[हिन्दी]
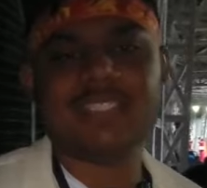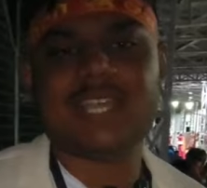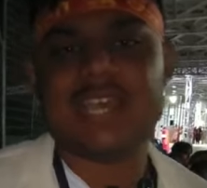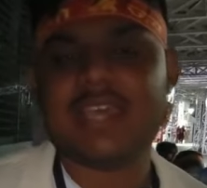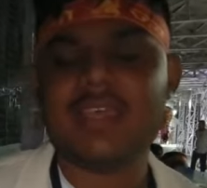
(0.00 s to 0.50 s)

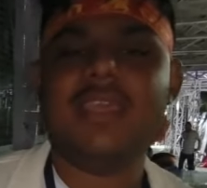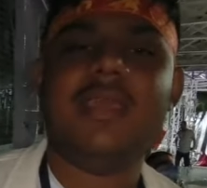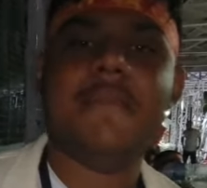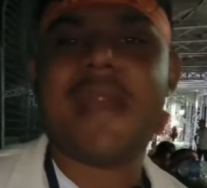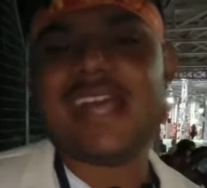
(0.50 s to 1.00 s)
बचा है
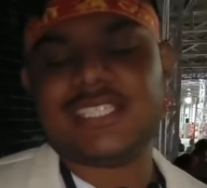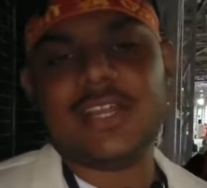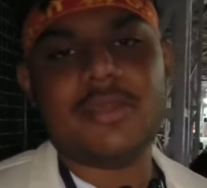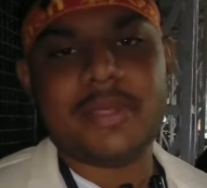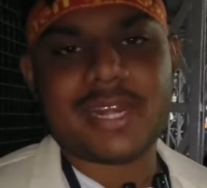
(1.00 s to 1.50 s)
पांच
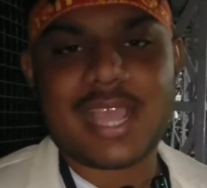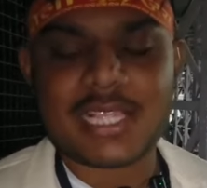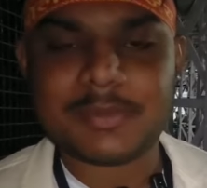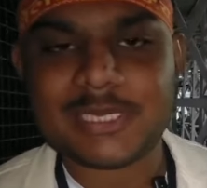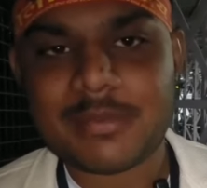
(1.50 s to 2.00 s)
किलोमीटर के
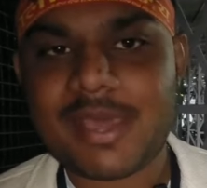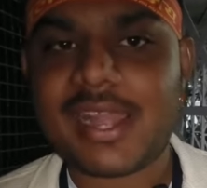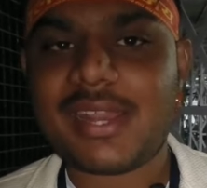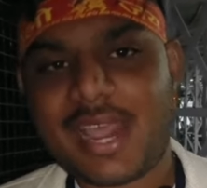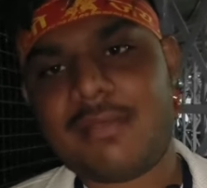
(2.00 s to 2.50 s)
आसपास
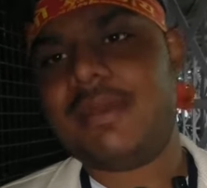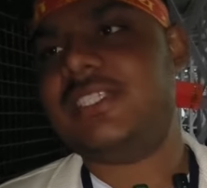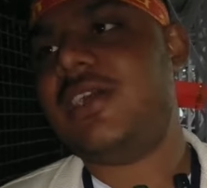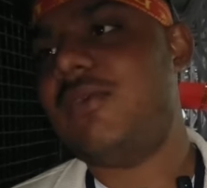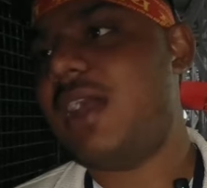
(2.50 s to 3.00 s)
हमारा ट्रैक
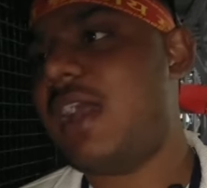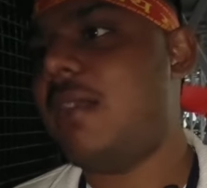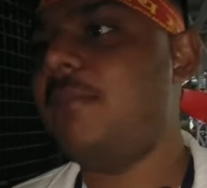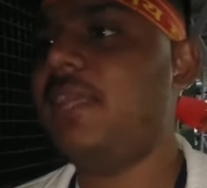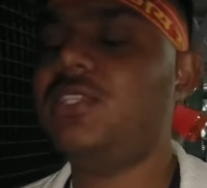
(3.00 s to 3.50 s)
बचा हुआ है
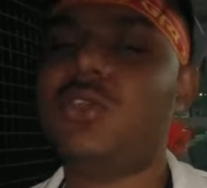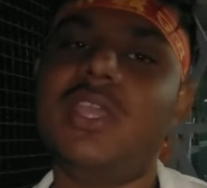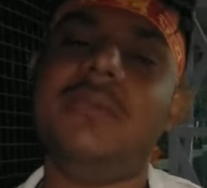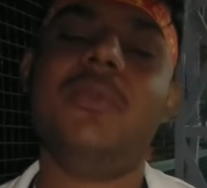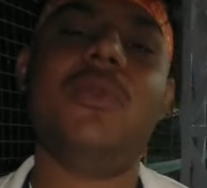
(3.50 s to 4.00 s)
हमने जो
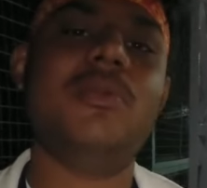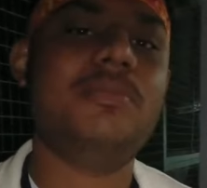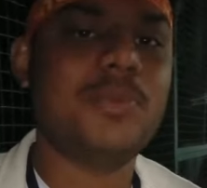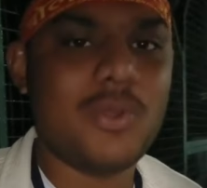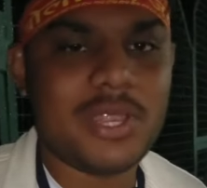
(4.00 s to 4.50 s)

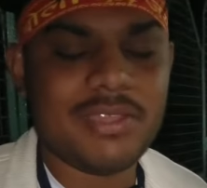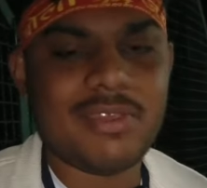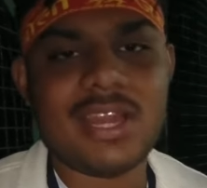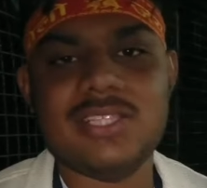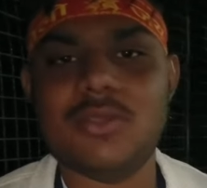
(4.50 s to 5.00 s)
हिमकोटी
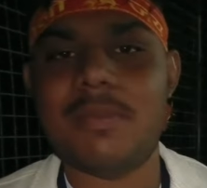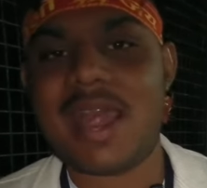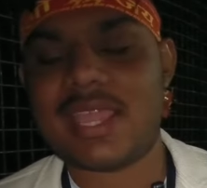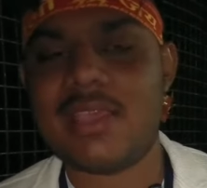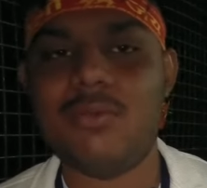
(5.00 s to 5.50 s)
वाला जो
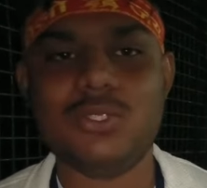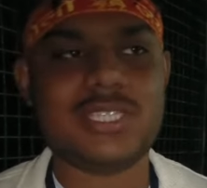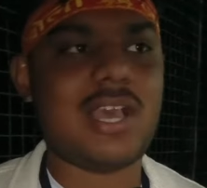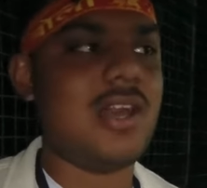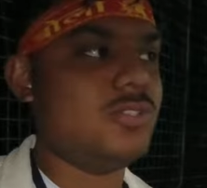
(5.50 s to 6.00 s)
मार्ग है
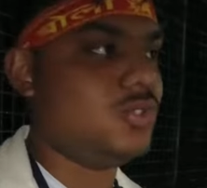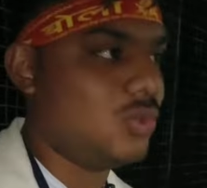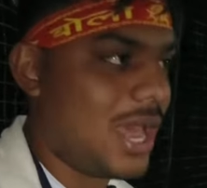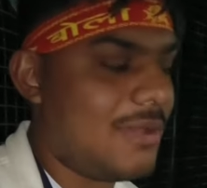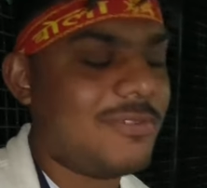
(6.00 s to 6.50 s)
उसका
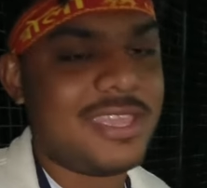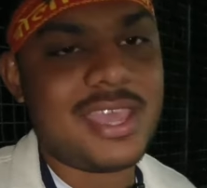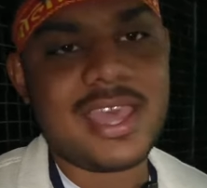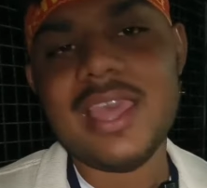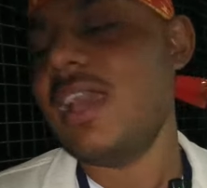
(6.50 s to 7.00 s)
चुनाव
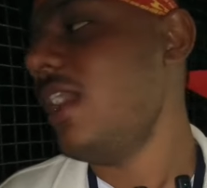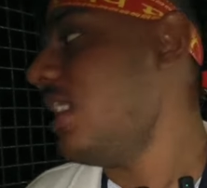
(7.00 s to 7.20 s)
किया है